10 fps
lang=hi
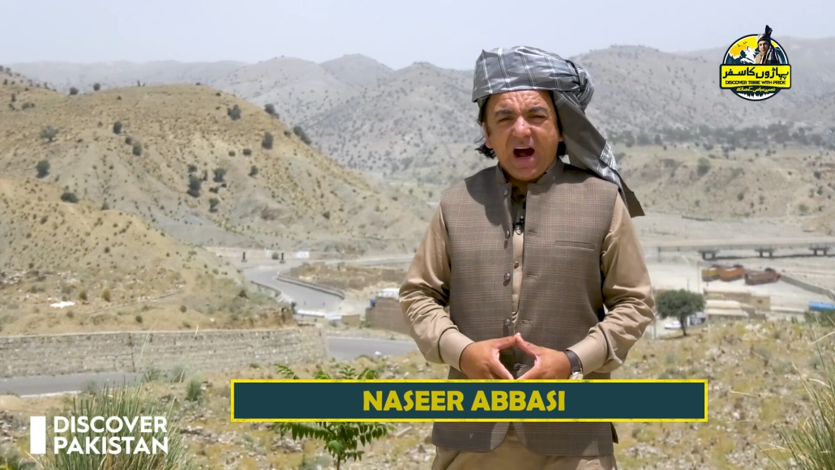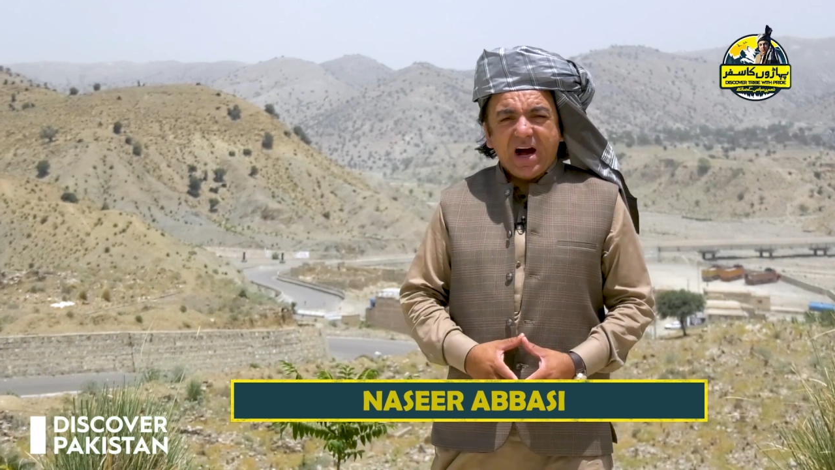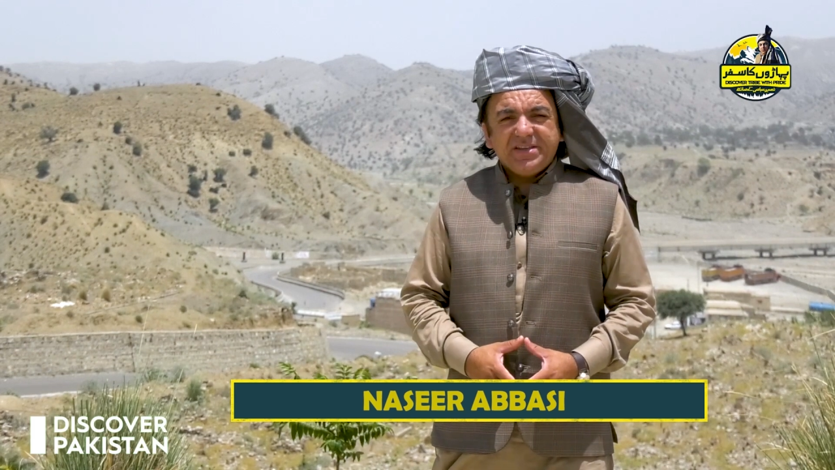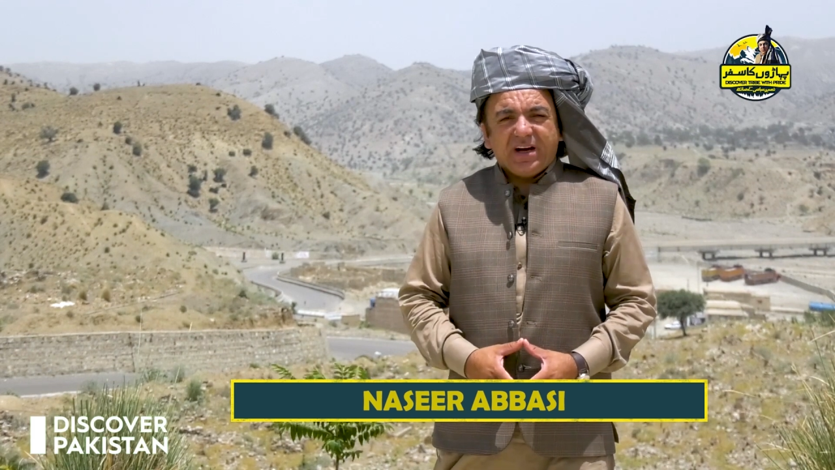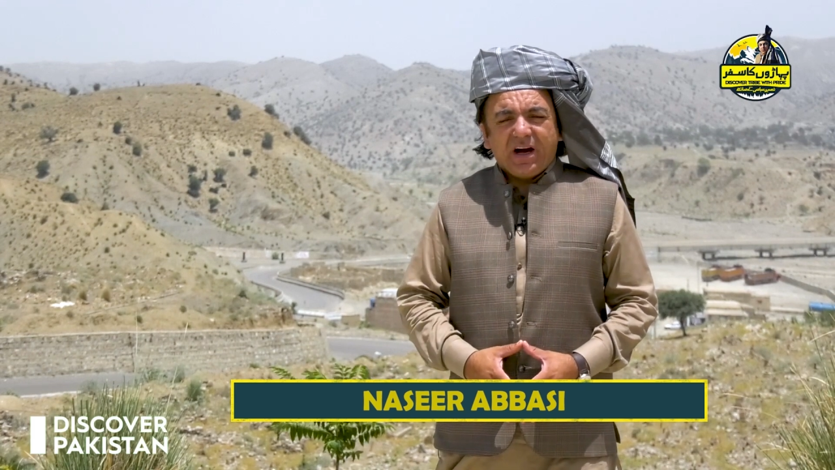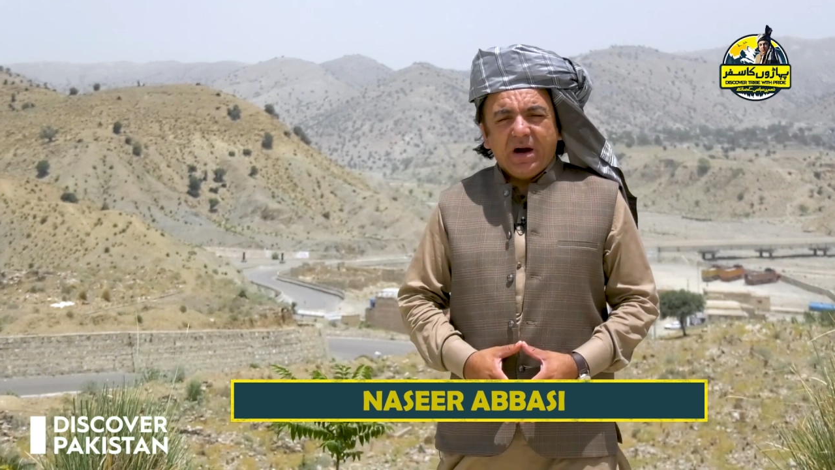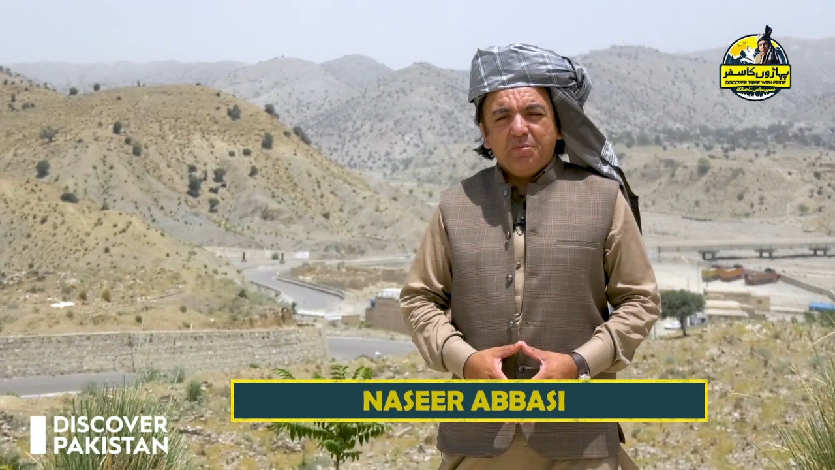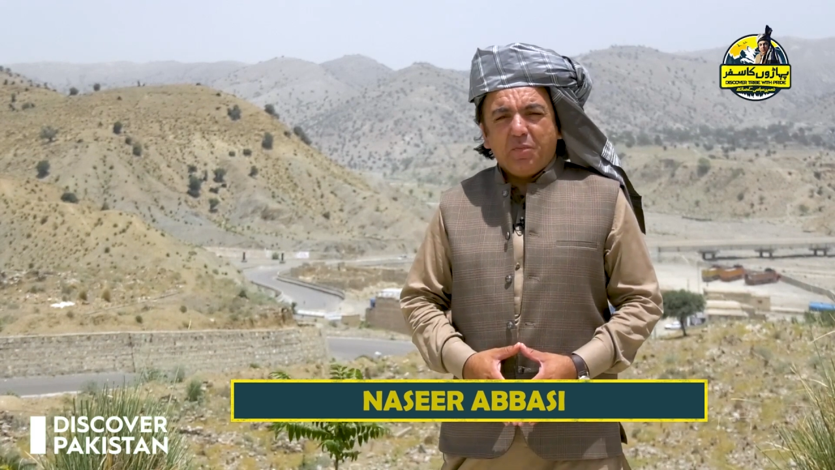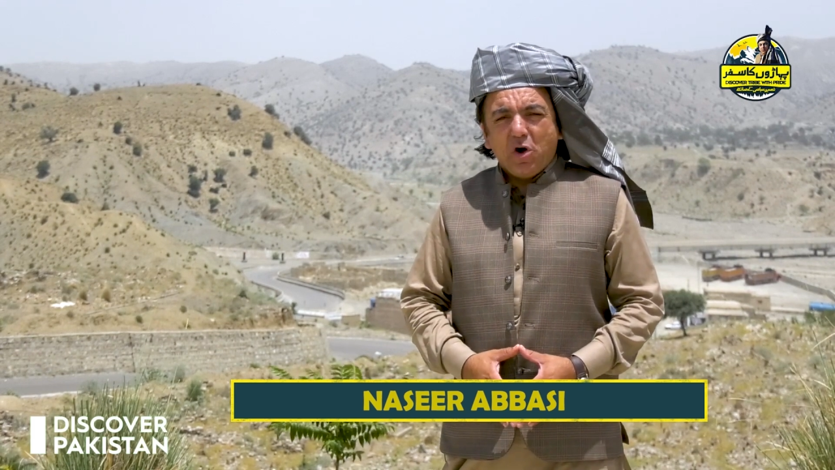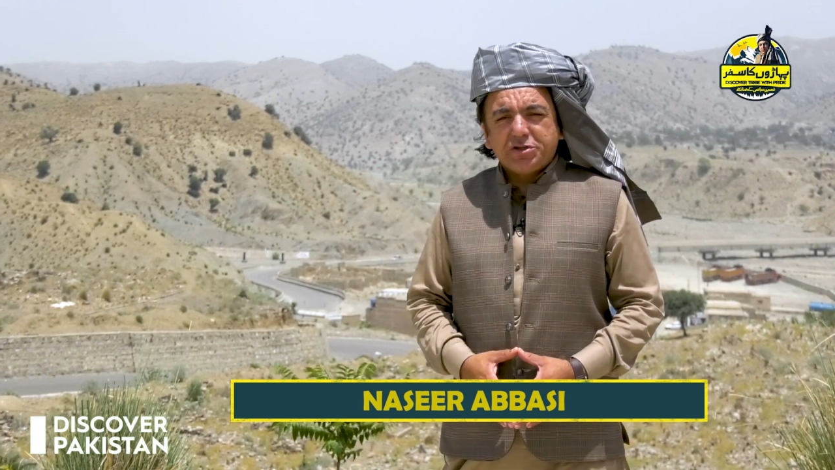आज
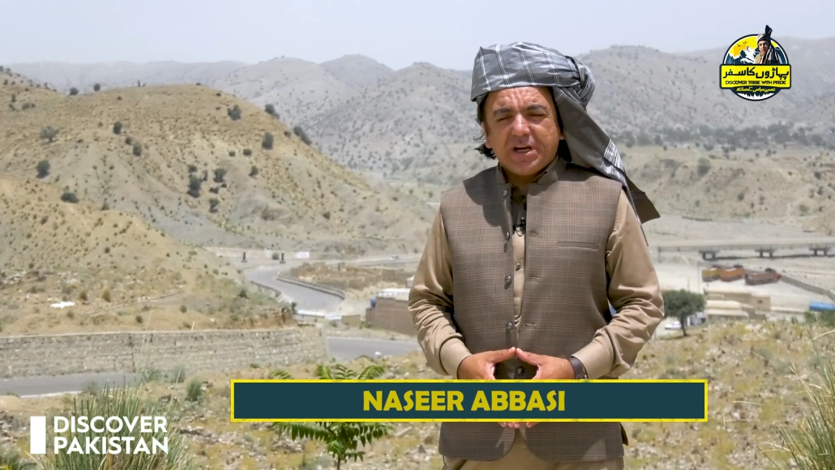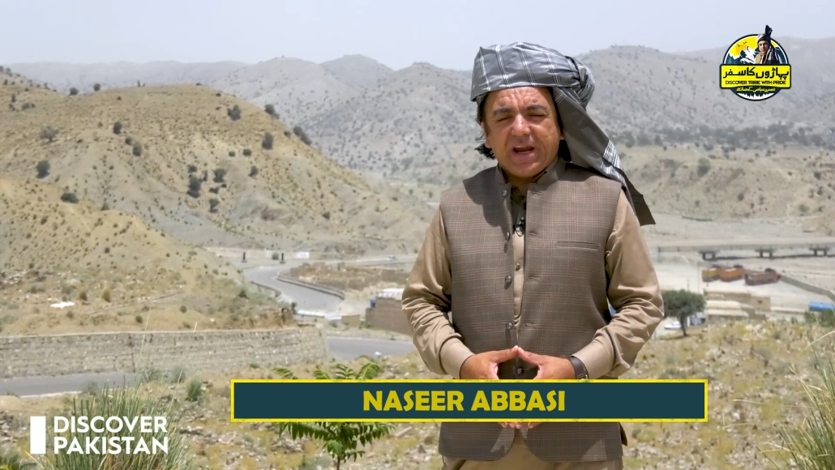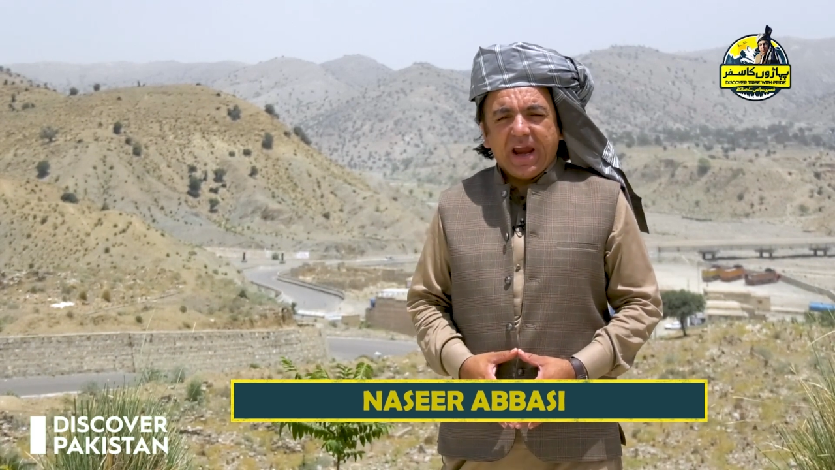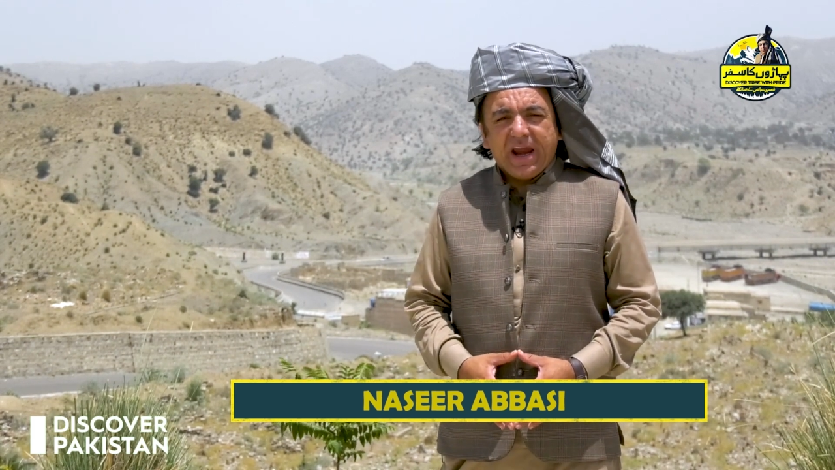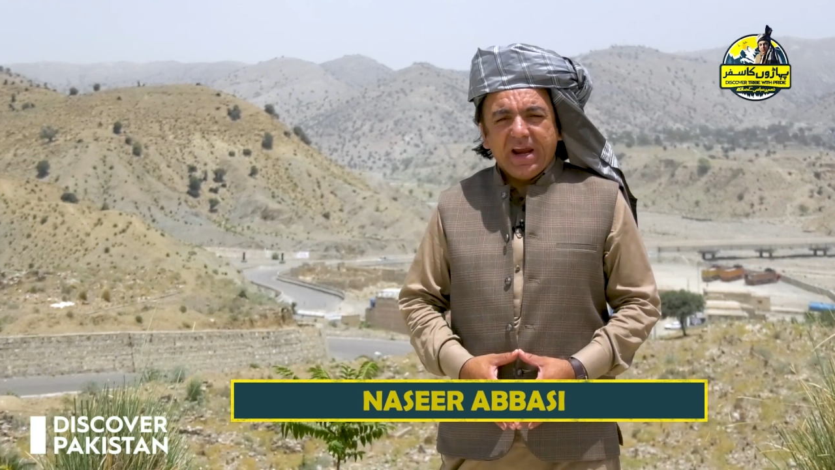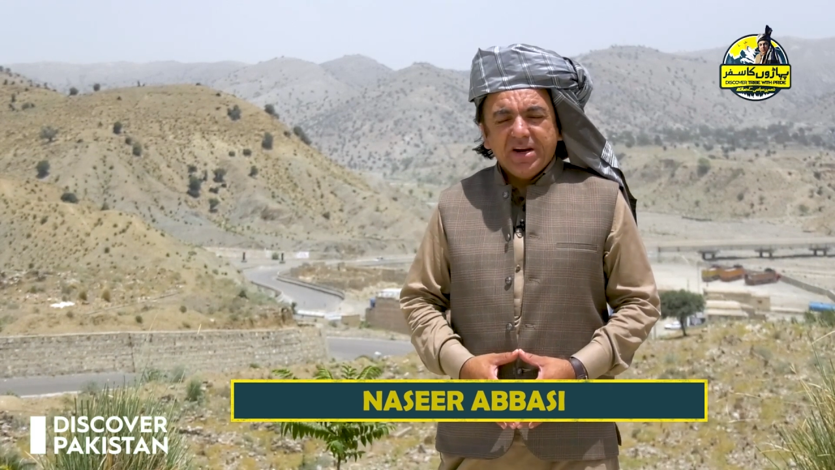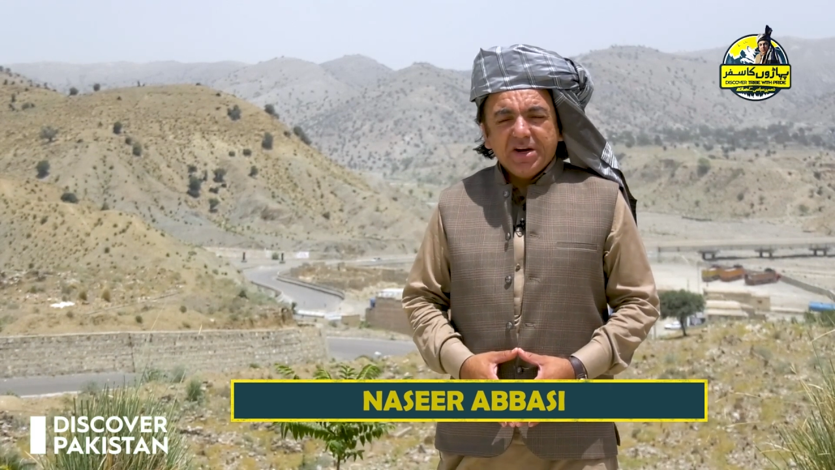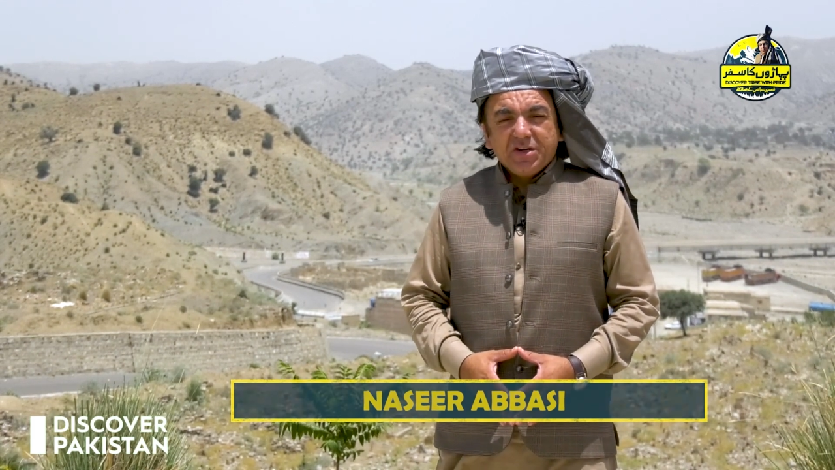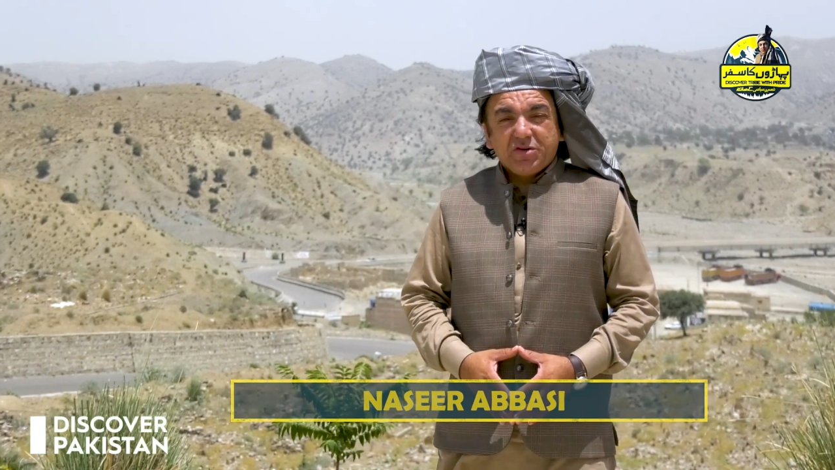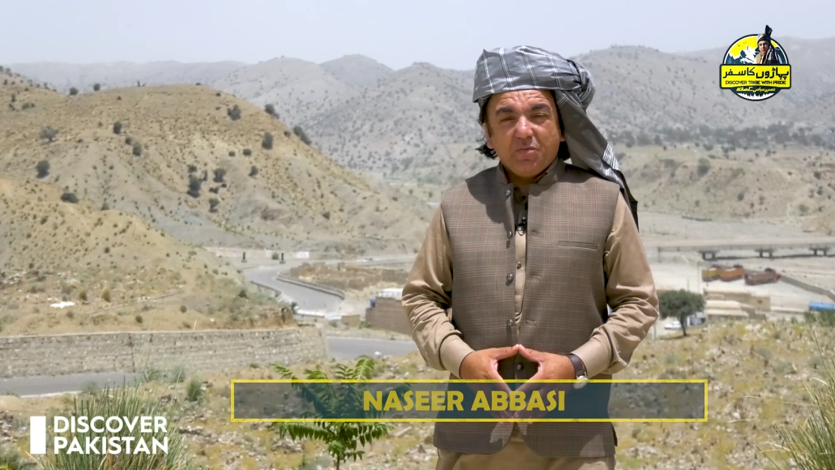हम पहुंचे हैं
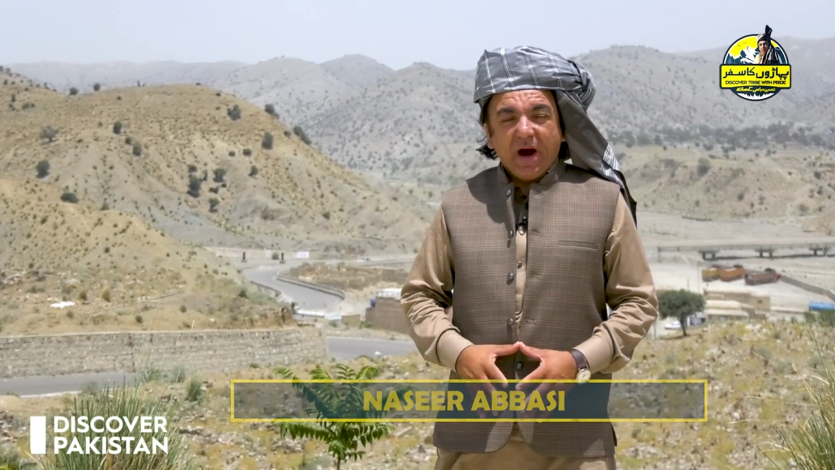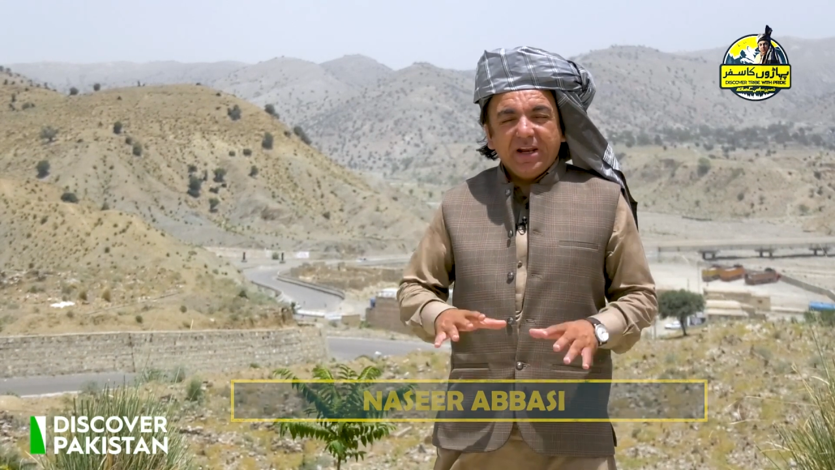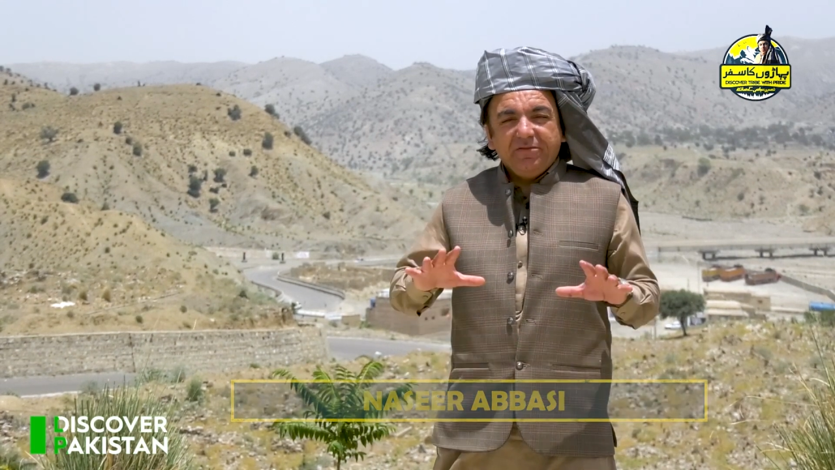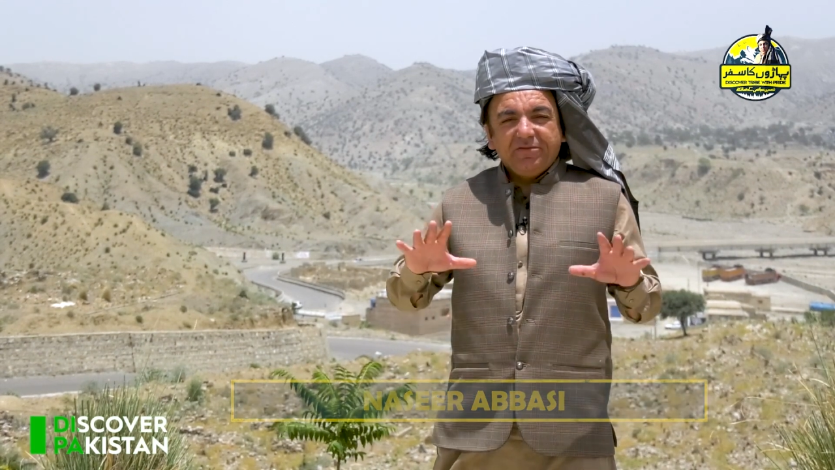शुमाली